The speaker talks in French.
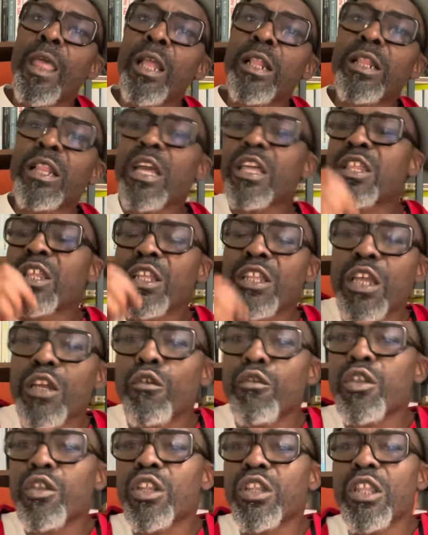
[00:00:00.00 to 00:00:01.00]
La
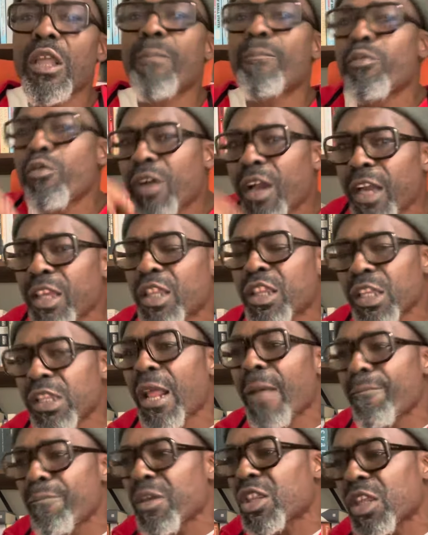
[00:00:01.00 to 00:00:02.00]
générosité pour cacher
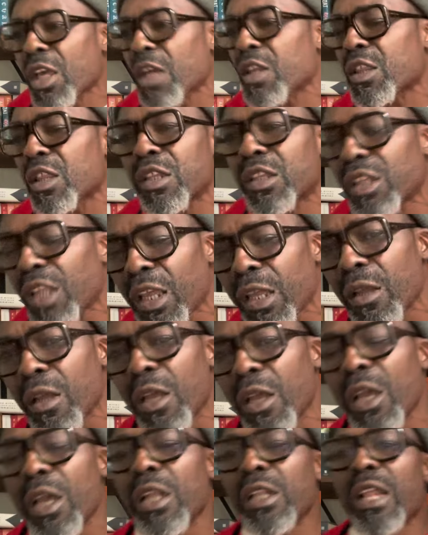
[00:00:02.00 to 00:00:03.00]
la méchanceté.
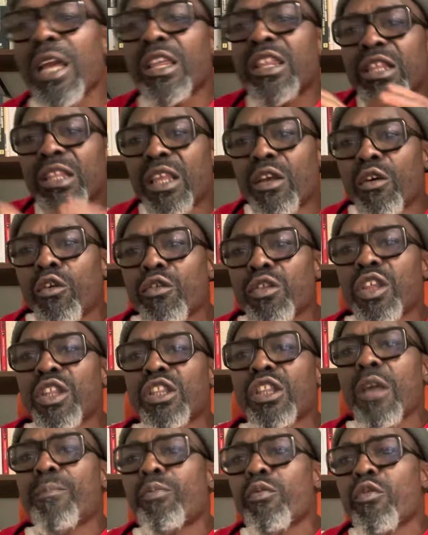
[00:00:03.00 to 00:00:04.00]
La
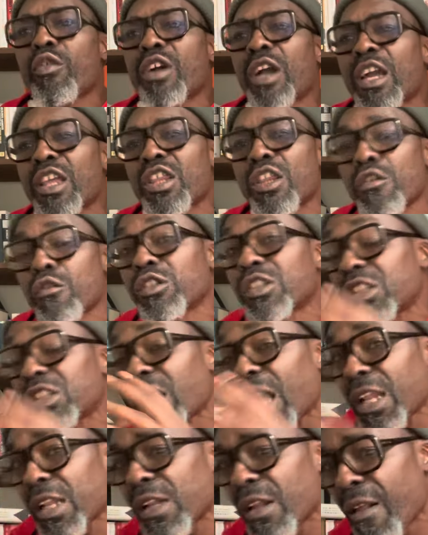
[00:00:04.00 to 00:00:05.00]
générosité pour cacher le
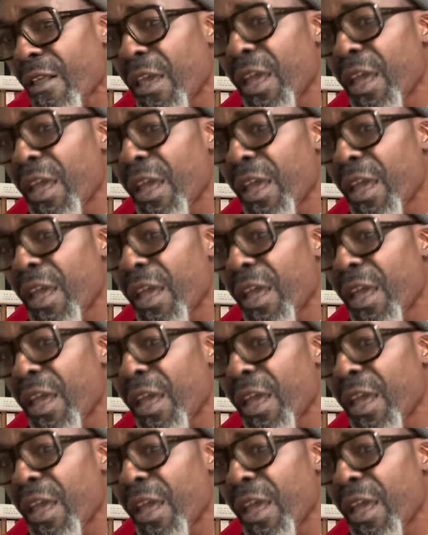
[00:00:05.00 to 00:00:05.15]
sale.